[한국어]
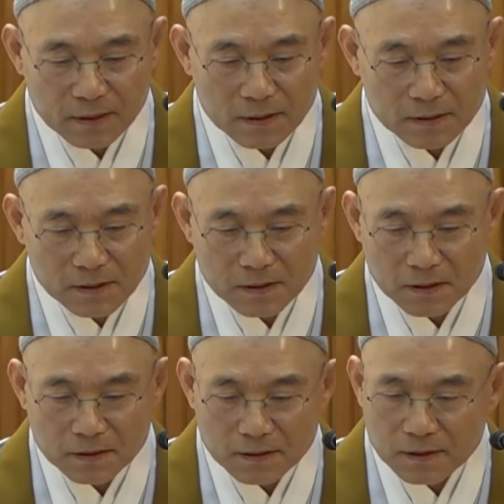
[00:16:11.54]
그래서
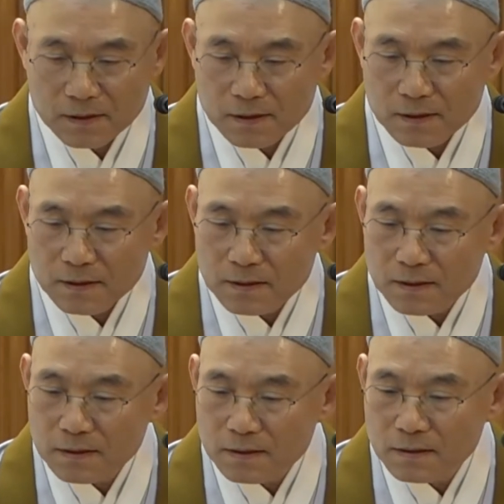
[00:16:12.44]
이제
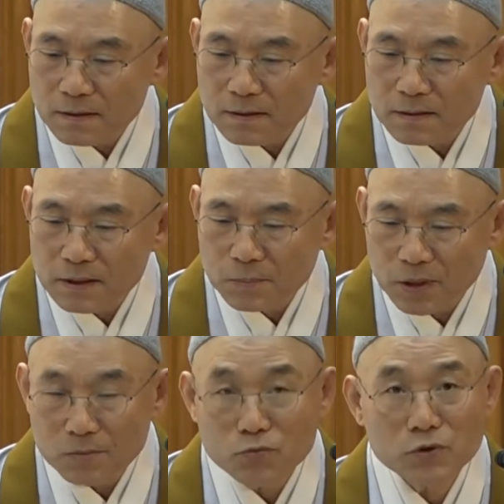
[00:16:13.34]
이
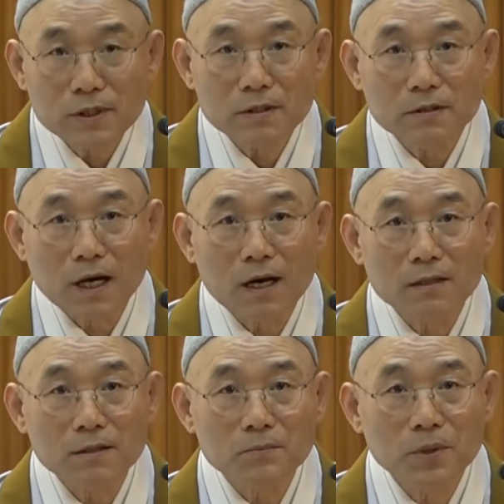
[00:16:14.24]
법문들은
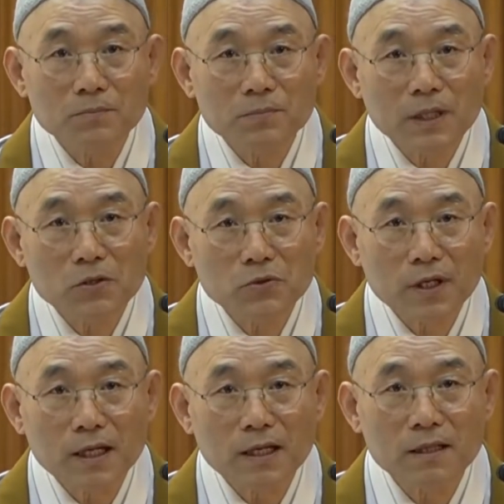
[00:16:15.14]
다 이제
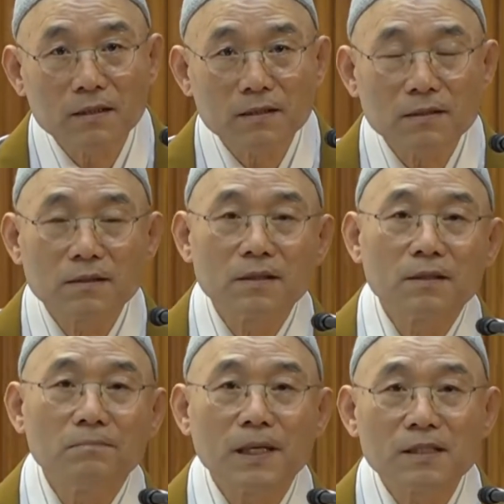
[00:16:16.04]
대종경이
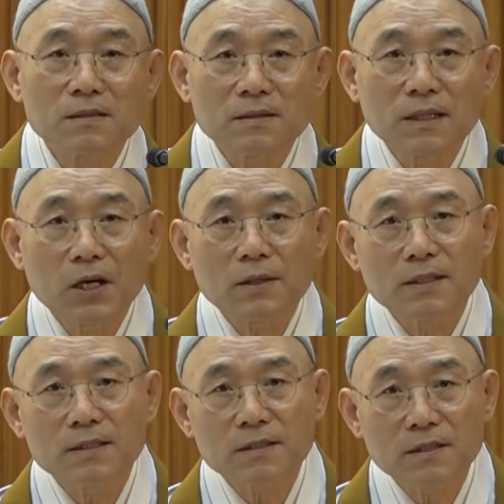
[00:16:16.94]
말씀
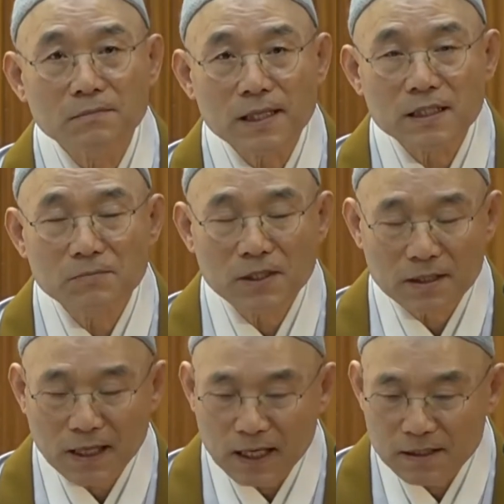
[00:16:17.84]
있으신
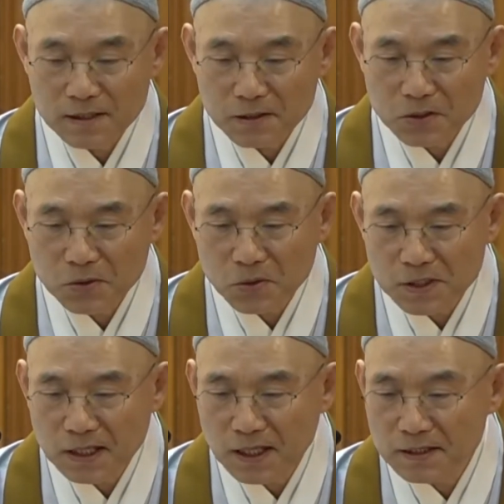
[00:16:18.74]
말씀이니까 다 아실
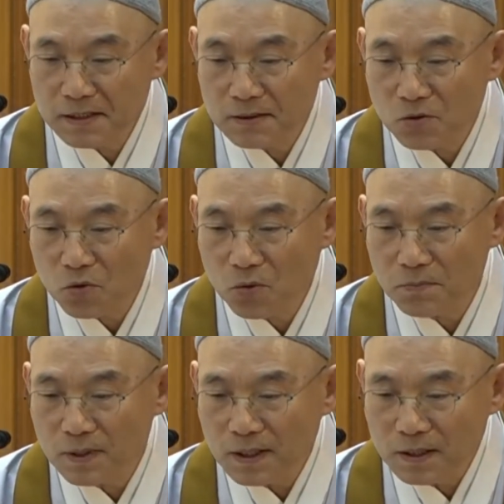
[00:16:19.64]
것이고 제가 이제
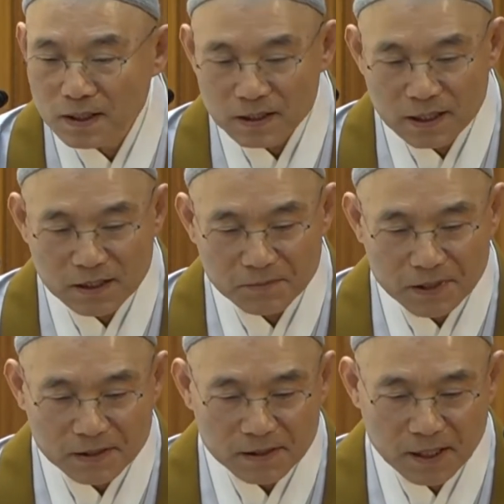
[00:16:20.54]
조금
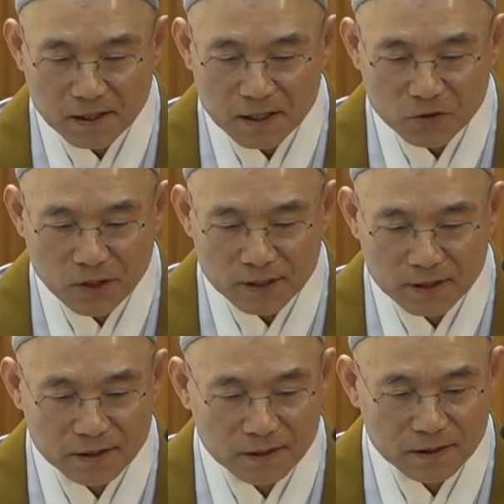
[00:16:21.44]
읽으면서
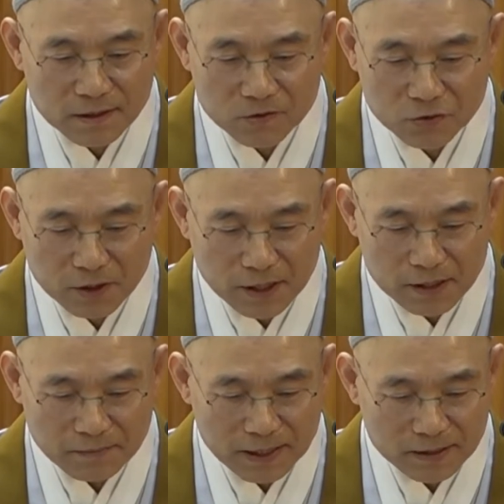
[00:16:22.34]
생각되었던 것들을 두어
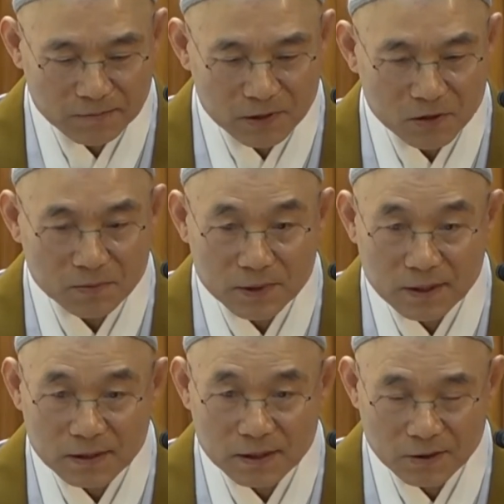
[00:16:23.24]
가지 말씀을 좀
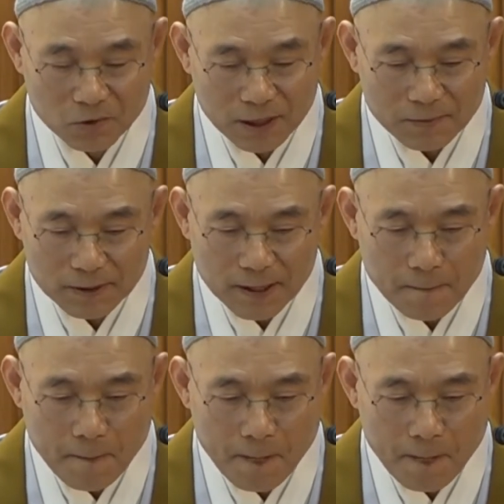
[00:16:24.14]
드려보려 합니다.